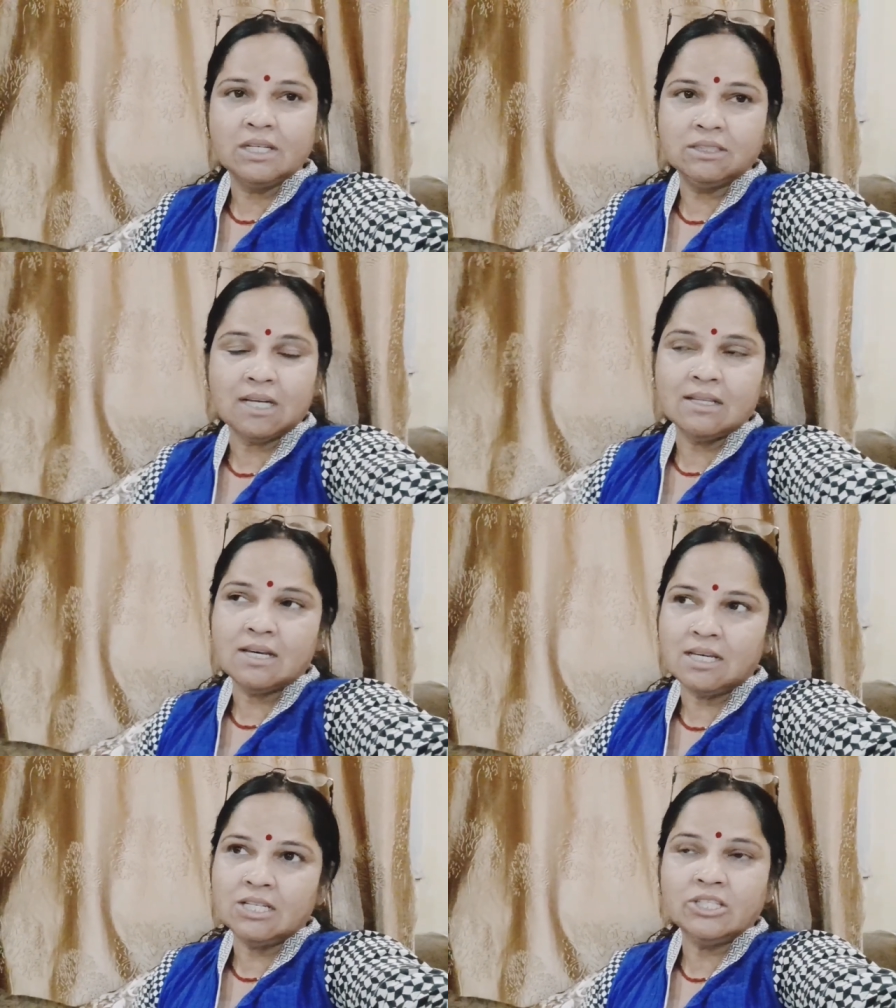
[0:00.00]
ज़्यादा
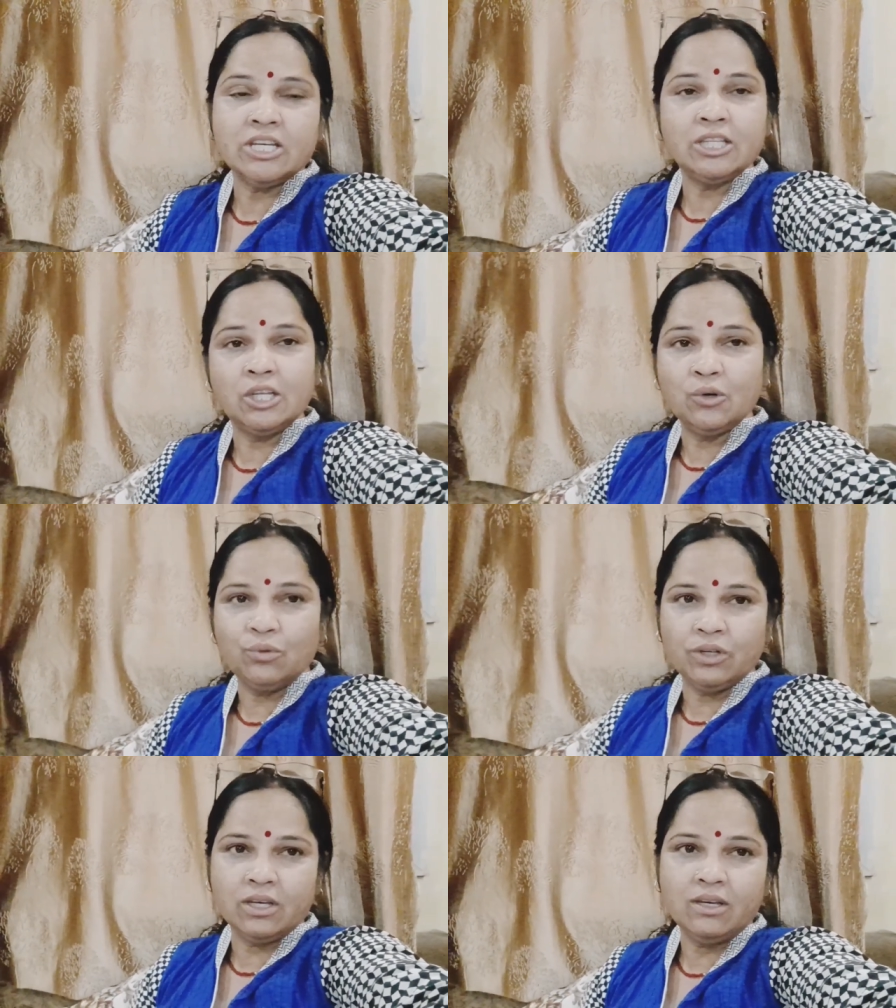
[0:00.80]
एज नहीं थी
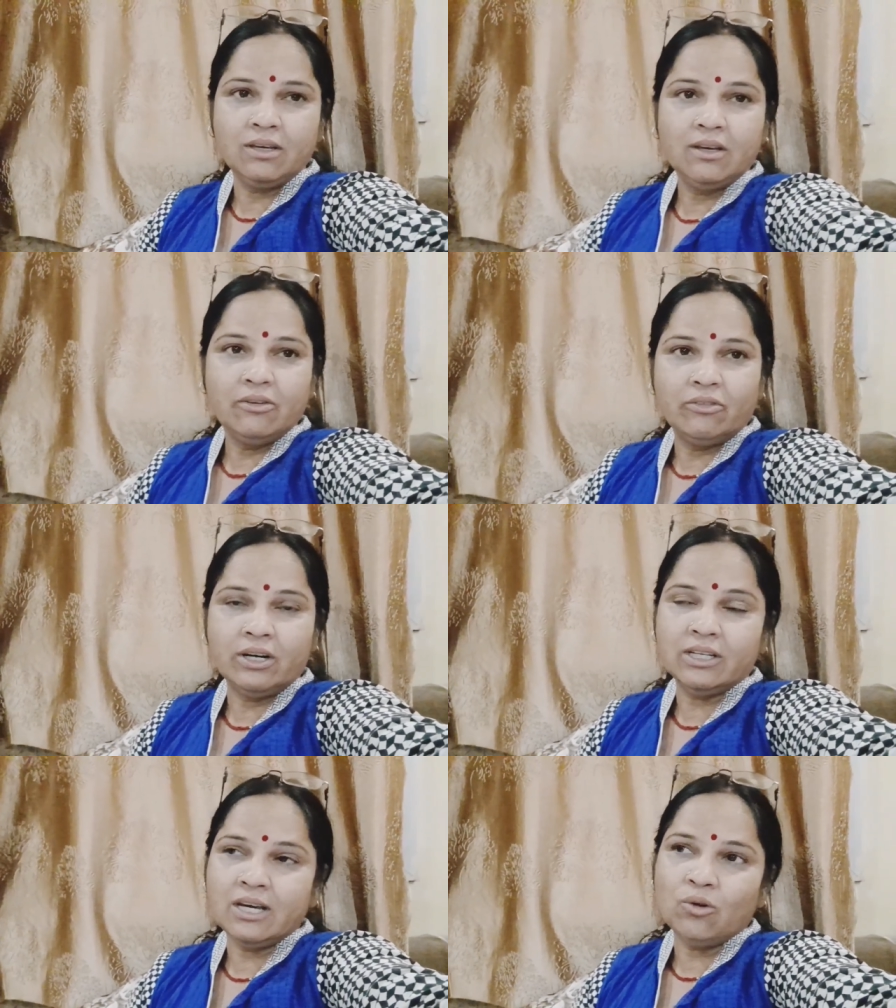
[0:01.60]
उनकी
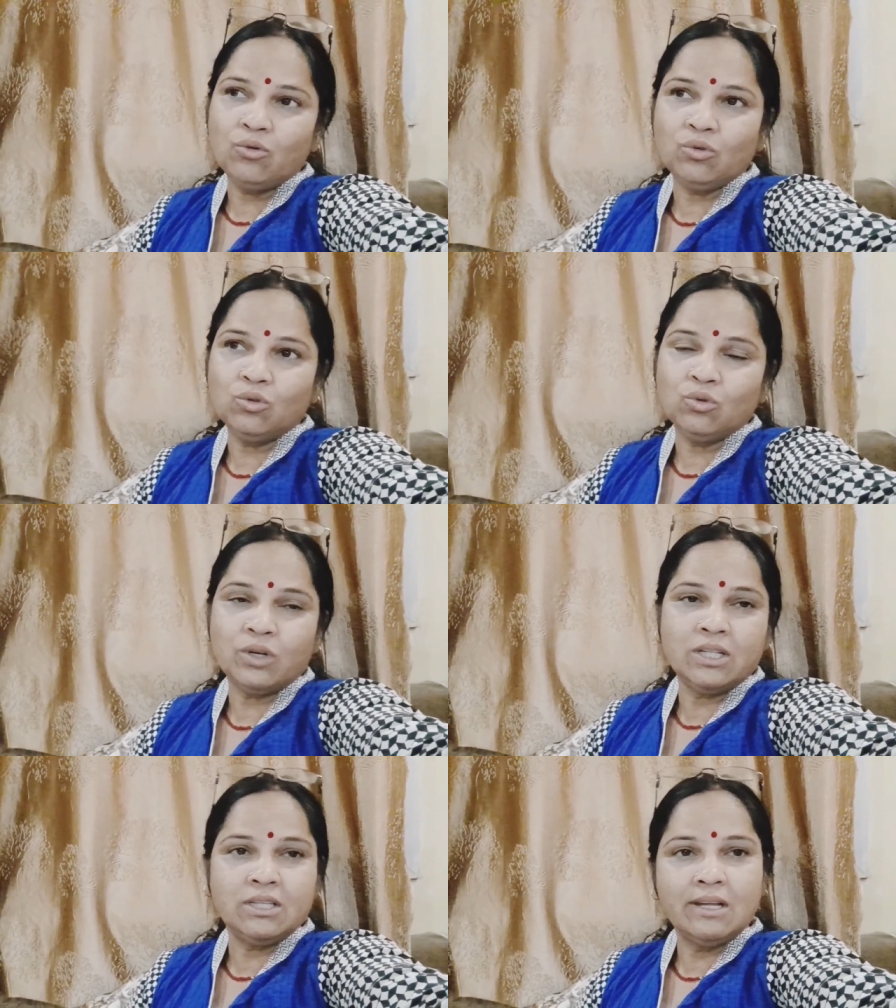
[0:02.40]
बट क्या उनको
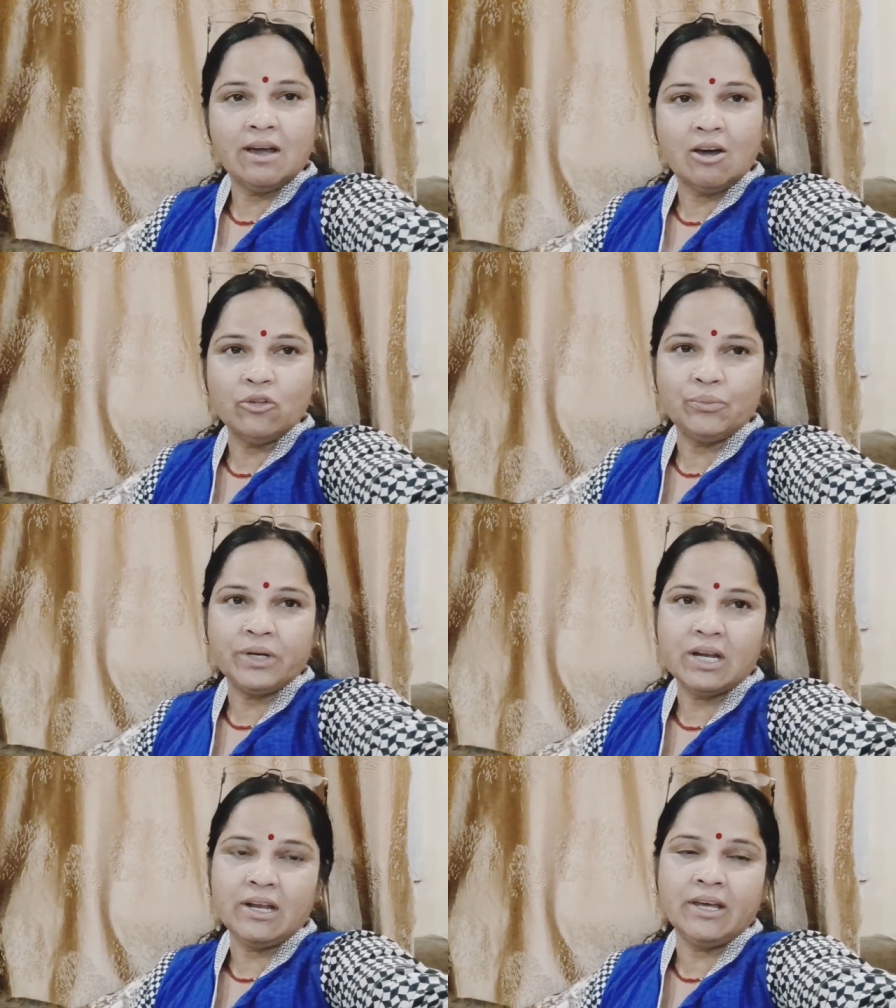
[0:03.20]
तुरंत ही
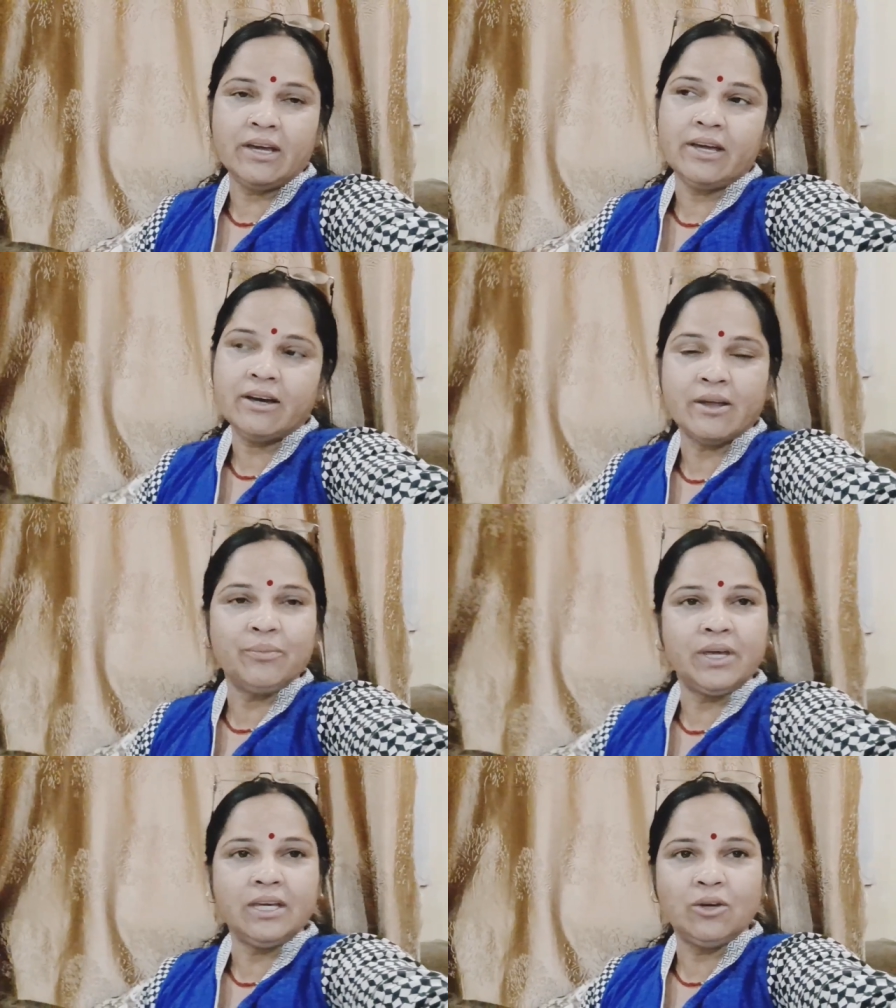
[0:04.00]
हॉस्पिटल ले गए घर
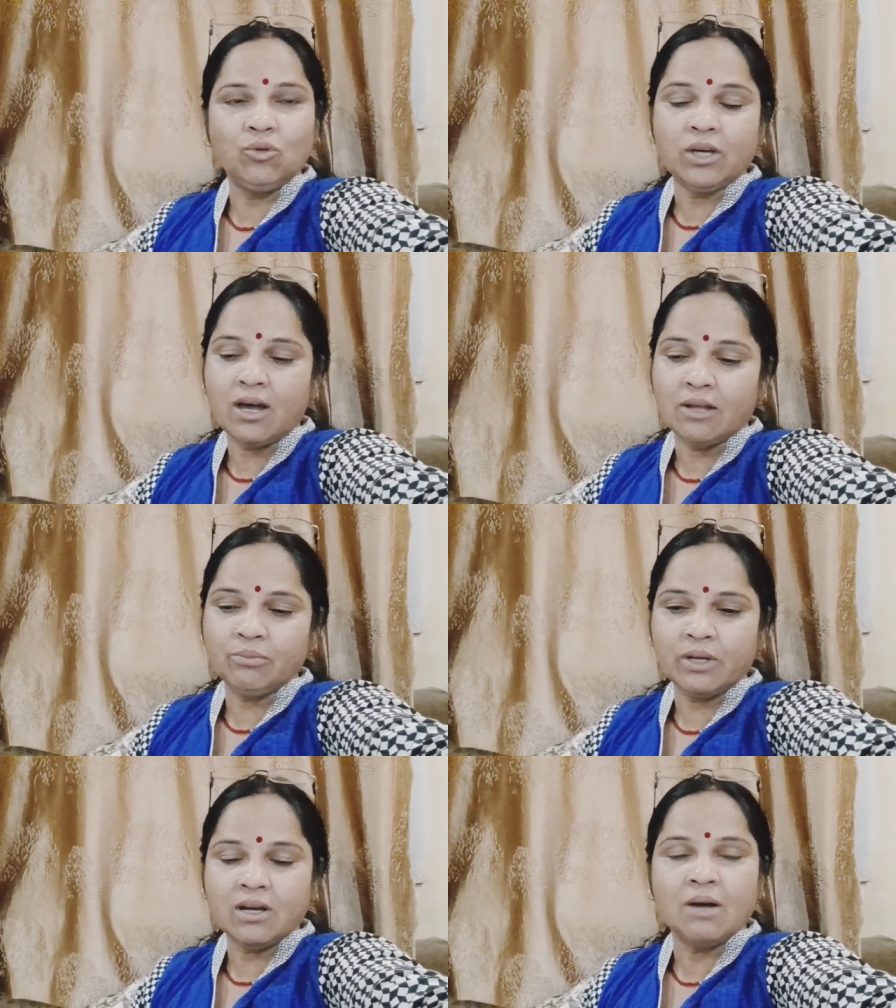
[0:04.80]
में ही उनके हाथ
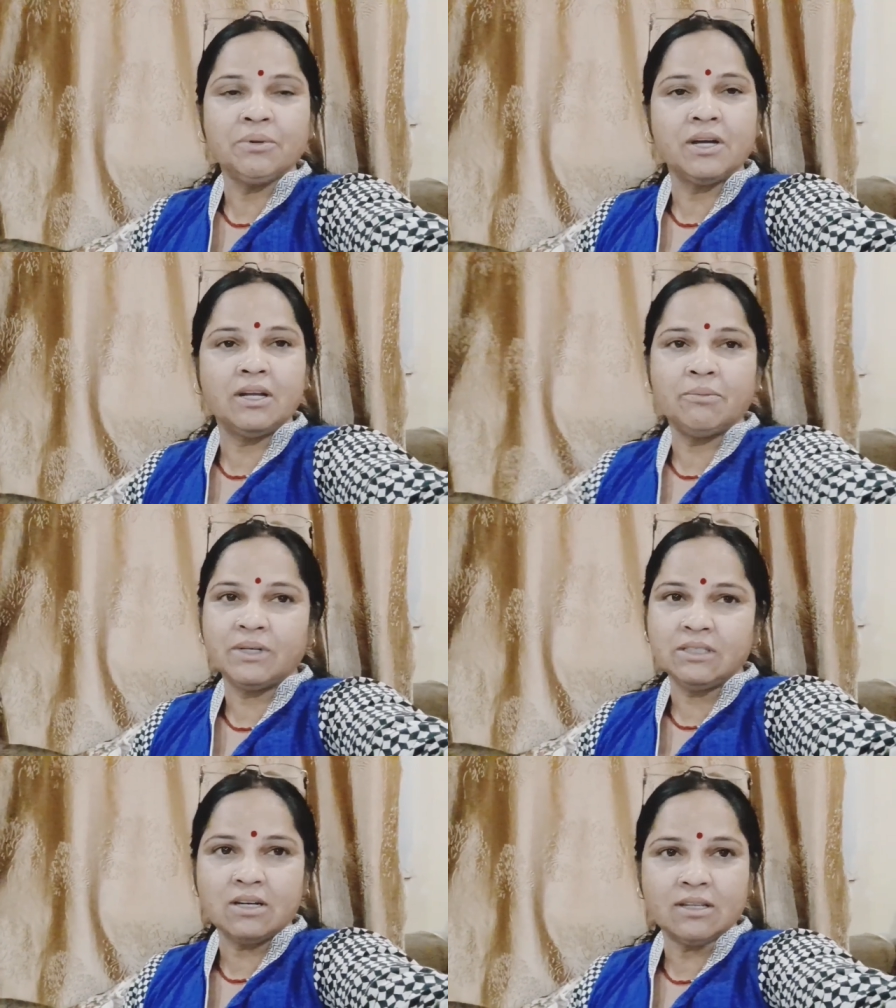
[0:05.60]
पैर काम करना
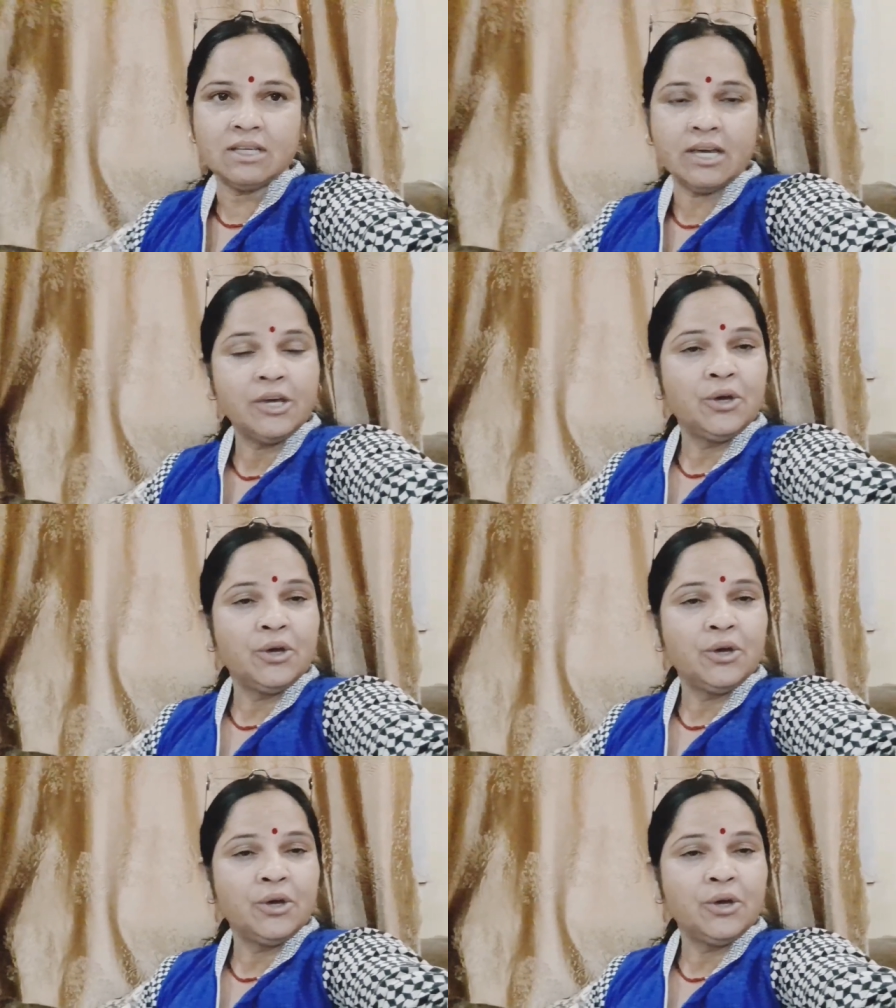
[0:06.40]
बंद कर दिए